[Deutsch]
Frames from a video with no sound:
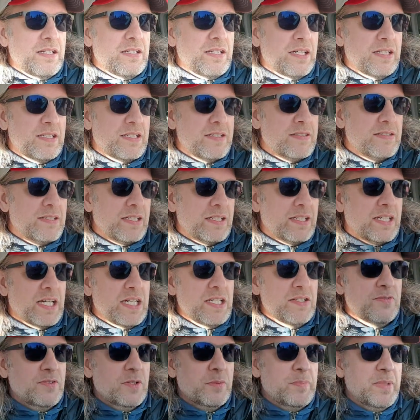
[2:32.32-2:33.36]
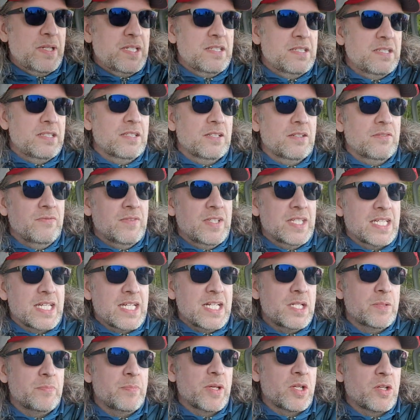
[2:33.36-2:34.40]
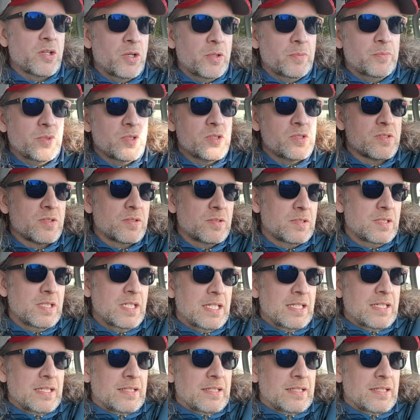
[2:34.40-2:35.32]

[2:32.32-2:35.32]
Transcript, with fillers: ja, dass da Kreisverbände irgendwie Geld bekommen und so.